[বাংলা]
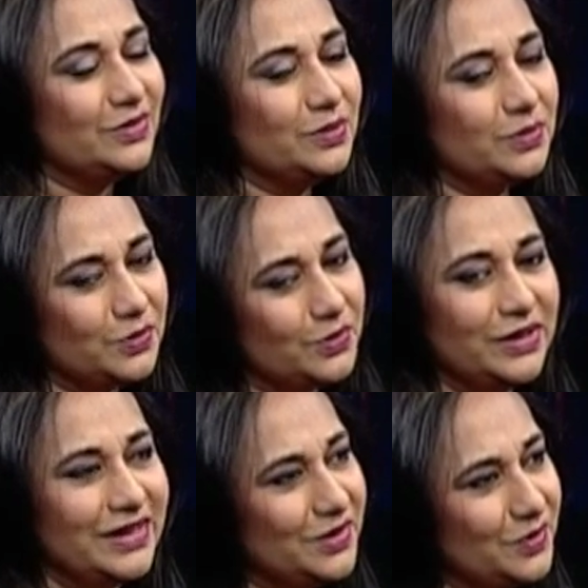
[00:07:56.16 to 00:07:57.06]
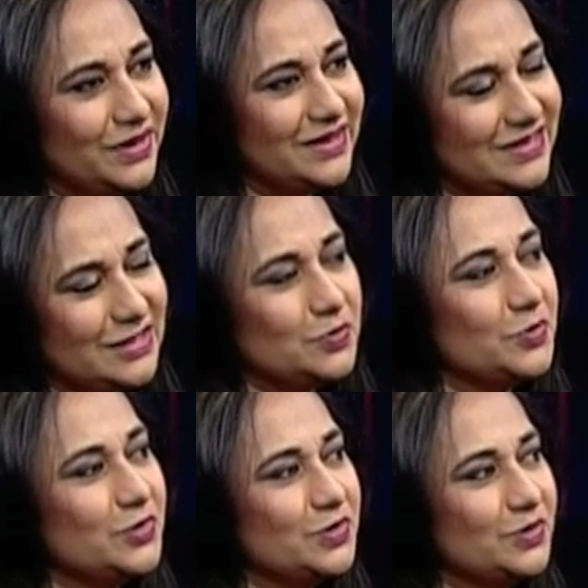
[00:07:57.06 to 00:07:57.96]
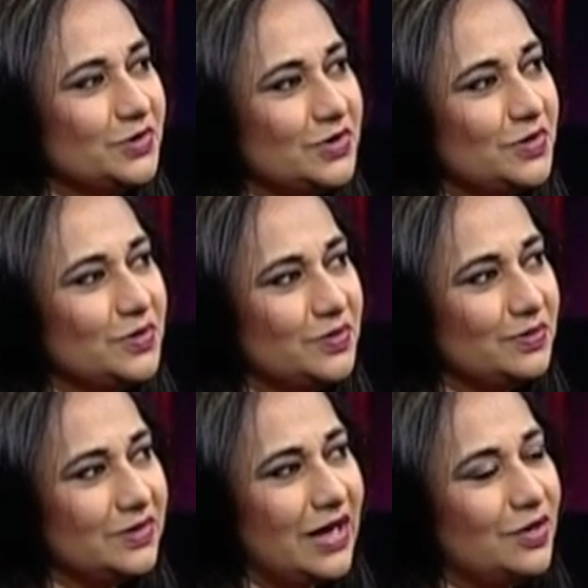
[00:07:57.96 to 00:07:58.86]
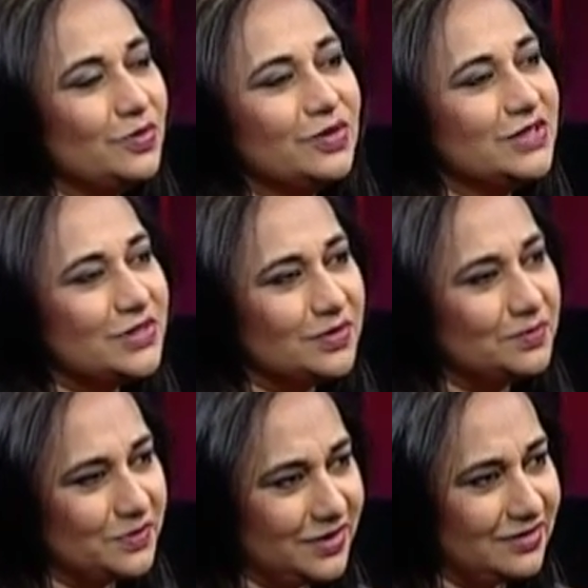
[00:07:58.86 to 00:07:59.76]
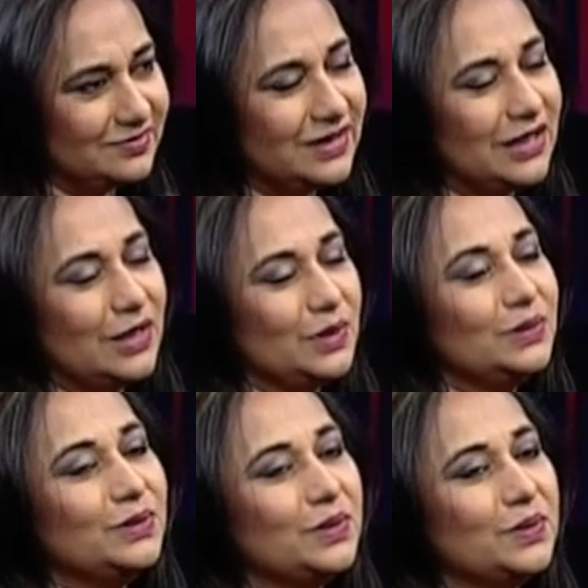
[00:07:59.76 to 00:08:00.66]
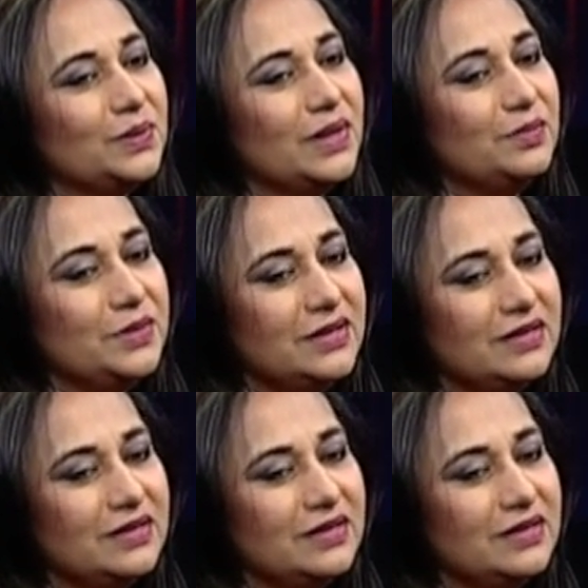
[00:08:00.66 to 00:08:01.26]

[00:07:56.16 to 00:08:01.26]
তো গড়িয়ে গড়িয়ে শেষ পর্যন্ত যখন গানগুলি সব দাঁড়ালো তখন আমি